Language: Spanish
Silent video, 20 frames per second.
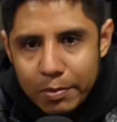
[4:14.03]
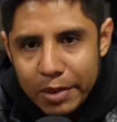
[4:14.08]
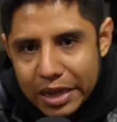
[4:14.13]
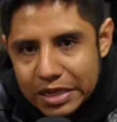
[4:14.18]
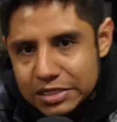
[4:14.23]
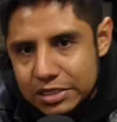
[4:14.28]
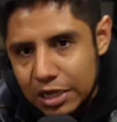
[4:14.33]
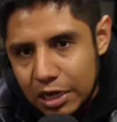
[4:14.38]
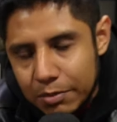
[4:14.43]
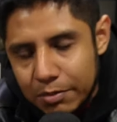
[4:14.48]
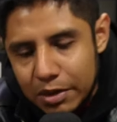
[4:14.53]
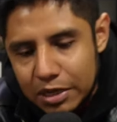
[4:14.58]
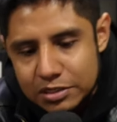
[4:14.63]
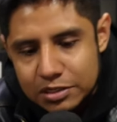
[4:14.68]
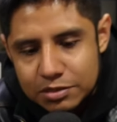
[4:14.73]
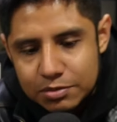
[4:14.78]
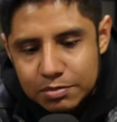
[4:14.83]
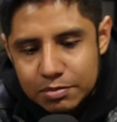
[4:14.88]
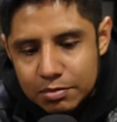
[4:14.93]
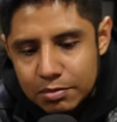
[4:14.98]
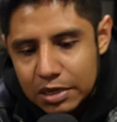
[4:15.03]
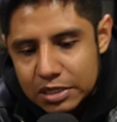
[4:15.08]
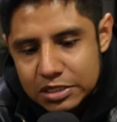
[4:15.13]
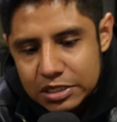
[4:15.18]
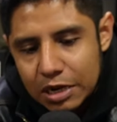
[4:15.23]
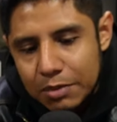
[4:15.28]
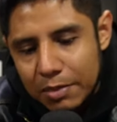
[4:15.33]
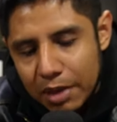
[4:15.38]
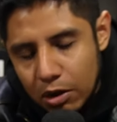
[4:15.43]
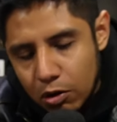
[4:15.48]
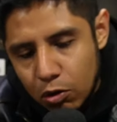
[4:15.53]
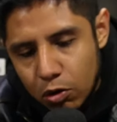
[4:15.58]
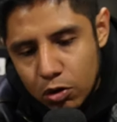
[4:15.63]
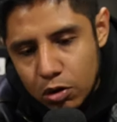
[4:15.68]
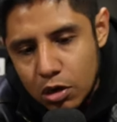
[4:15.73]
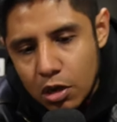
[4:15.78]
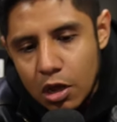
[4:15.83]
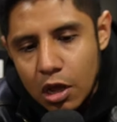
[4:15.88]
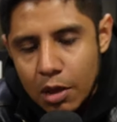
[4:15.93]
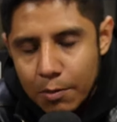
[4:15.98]
Va a ser más, va a ser mejor
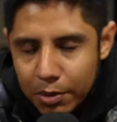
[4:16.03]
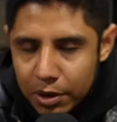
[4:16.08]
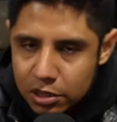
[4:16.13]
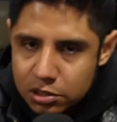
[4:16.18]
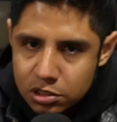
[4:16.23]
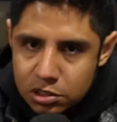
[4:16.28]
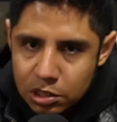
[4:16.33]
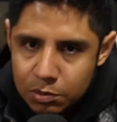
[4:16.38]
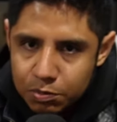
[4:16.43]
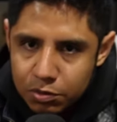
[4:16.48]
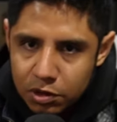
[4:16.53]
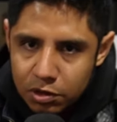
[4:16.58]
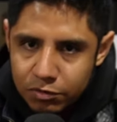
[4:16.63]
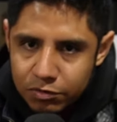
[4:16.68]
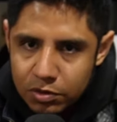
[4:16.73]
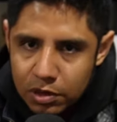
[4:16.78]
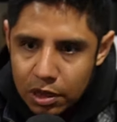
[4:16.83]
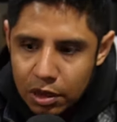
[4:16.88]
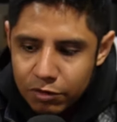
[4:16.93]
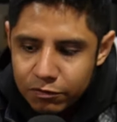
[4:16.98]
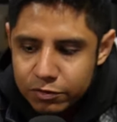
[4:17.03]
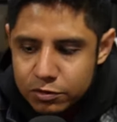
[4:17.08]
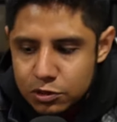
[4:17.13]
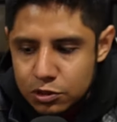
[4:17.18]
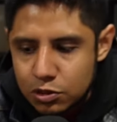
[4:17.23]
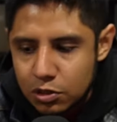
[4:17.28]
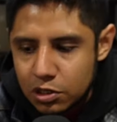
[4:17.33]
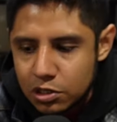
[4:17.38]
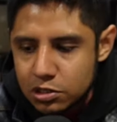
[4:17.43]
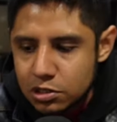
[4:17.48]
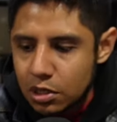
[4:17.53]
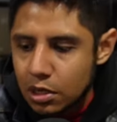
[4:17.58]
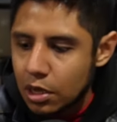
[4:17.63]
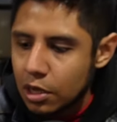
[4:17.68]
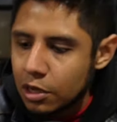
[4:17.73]
para este tipo de, de funciones.